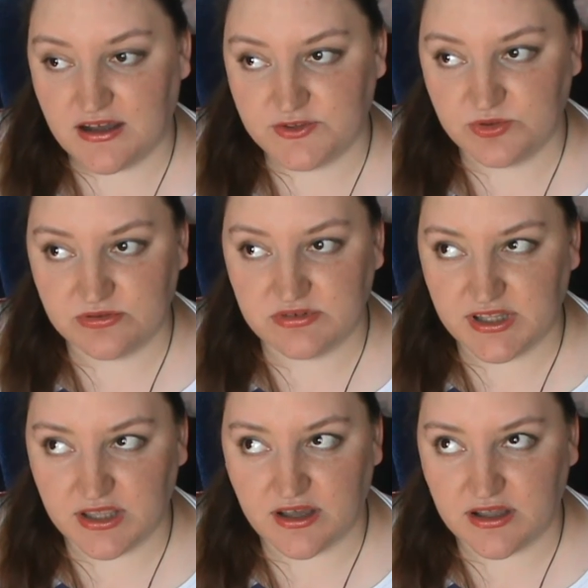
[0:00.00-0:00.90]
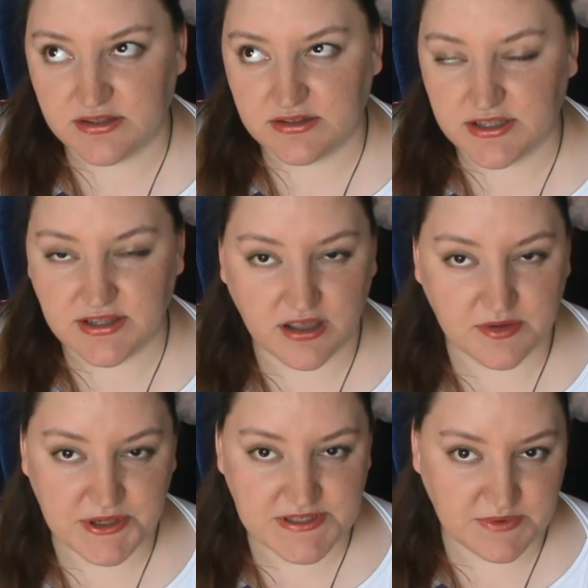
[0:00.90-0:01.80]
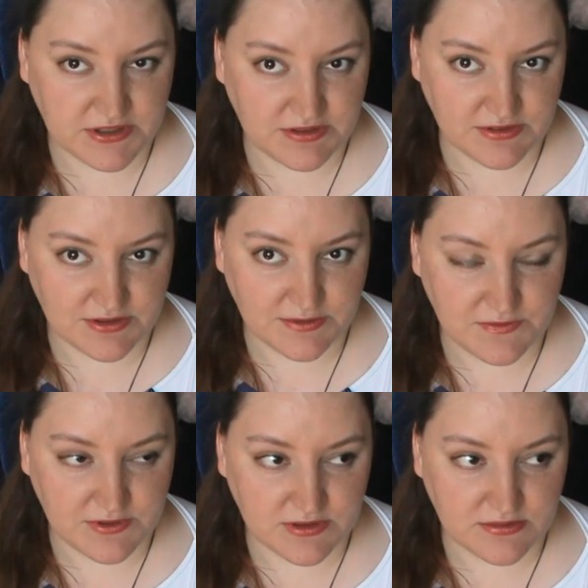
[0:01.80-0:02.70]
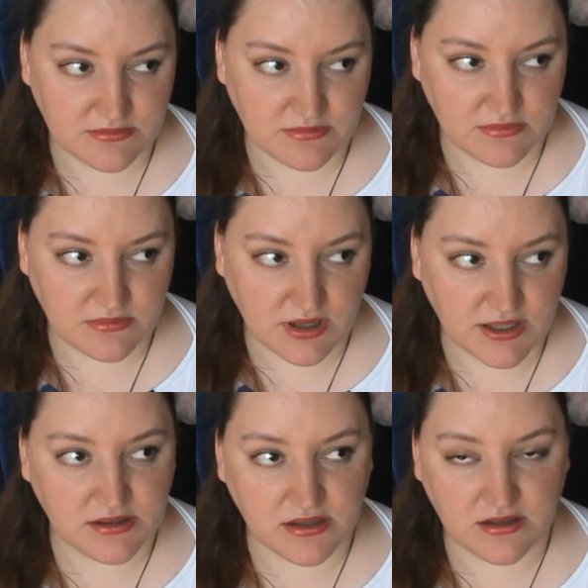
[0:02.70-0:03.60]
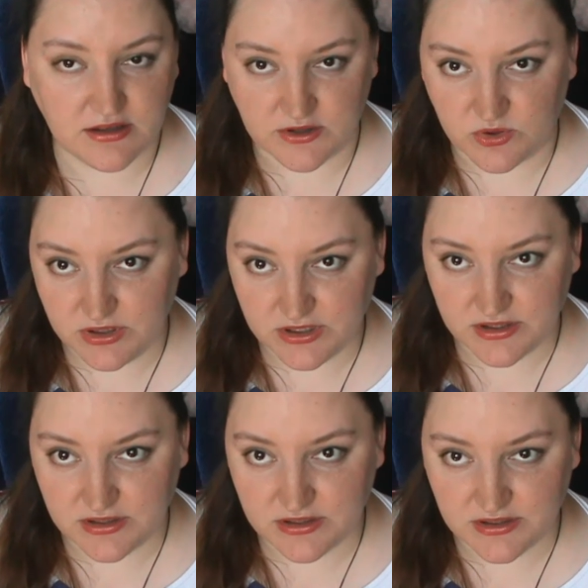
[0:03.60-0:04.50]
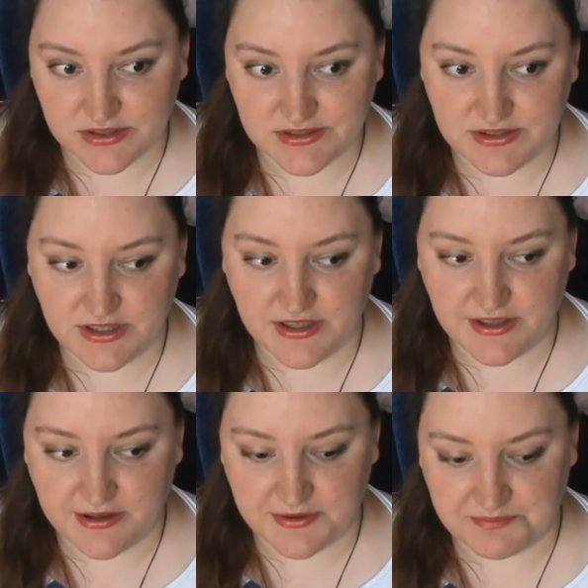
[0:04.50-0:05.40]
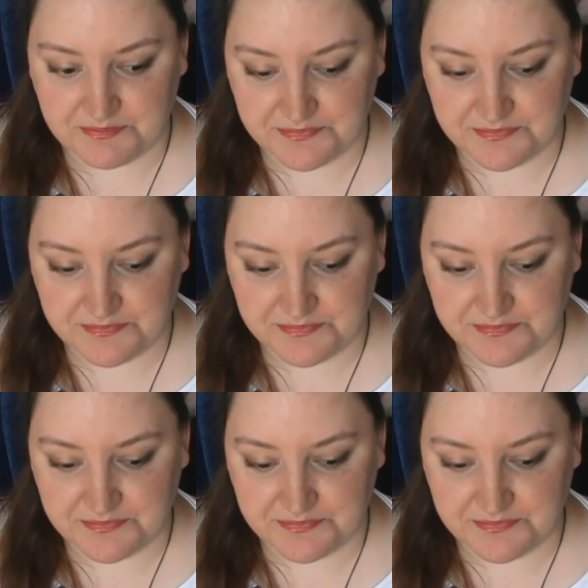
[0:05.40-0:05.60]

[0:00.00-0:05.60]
А тут я на днях пересматривала фильм «Анны Король», и где